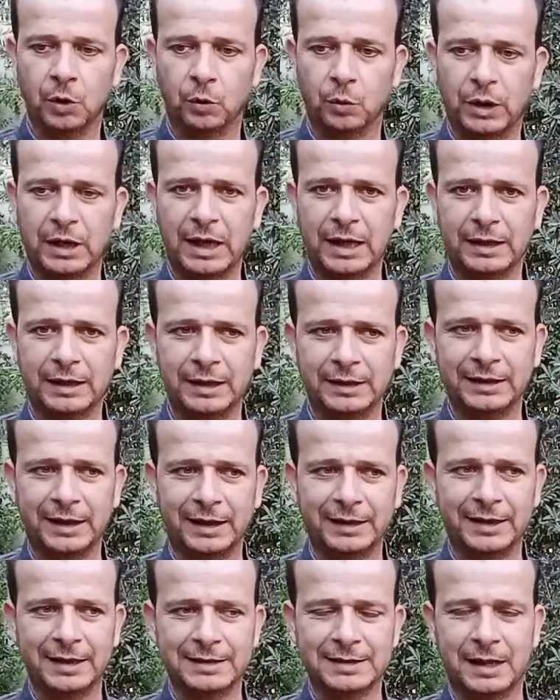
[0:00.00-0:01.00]
ولكن
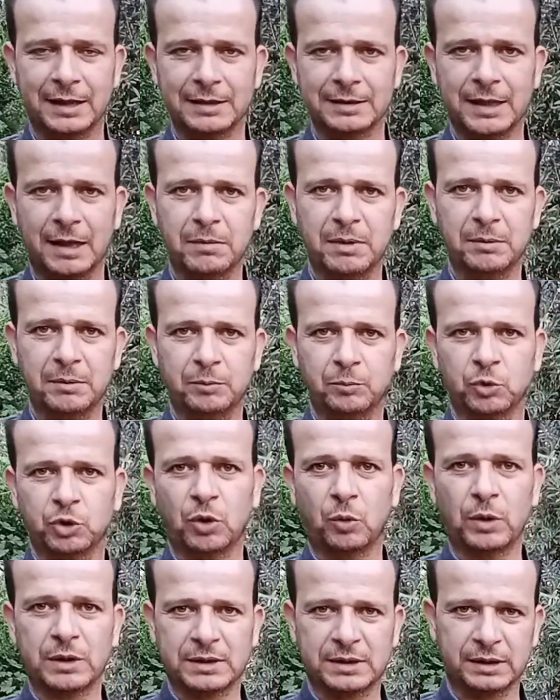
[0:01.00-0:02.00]
يعني اذا اصابه
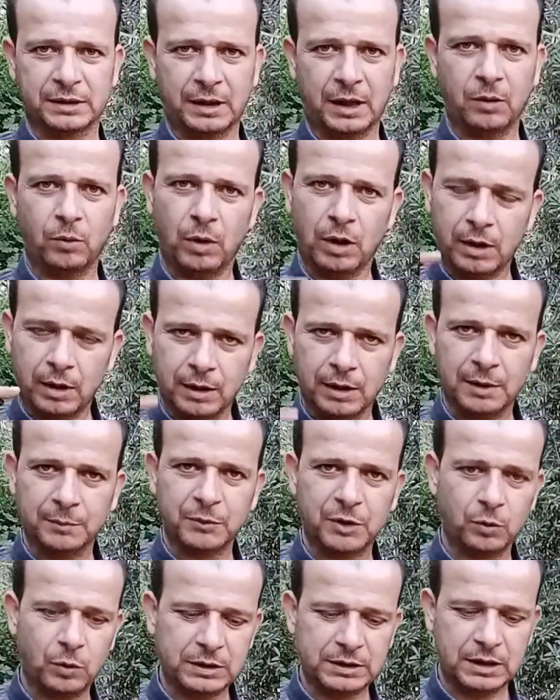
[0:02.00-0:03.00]
متوسطه او اقل من
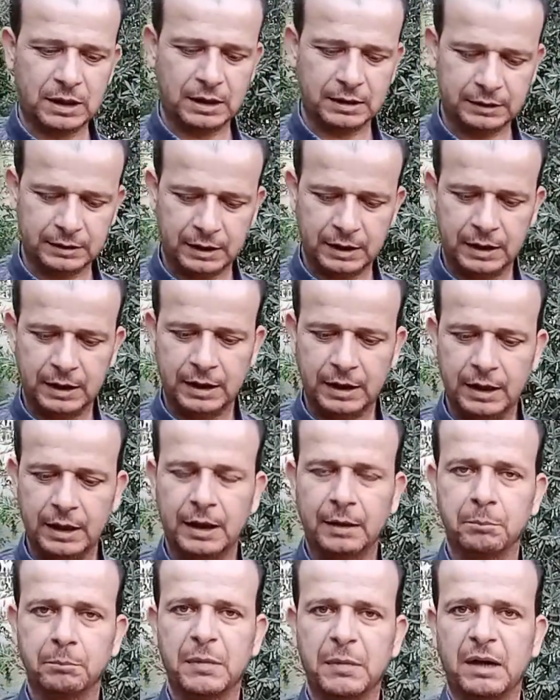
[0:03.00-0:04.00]
الوسط
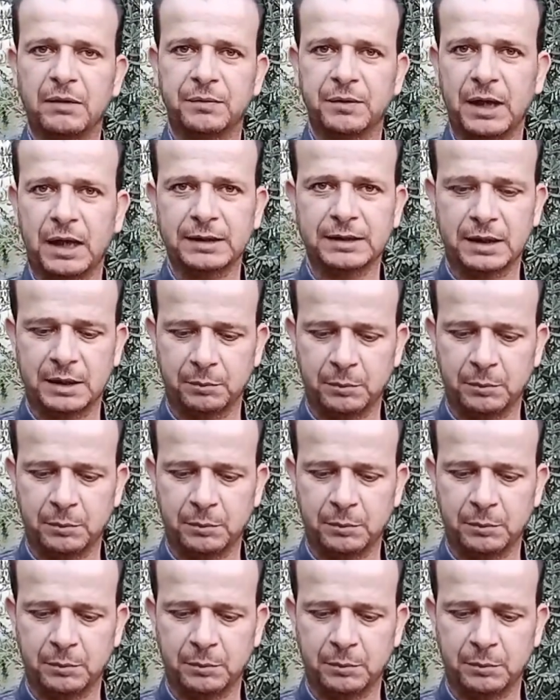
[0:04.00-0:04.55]
ما في احسن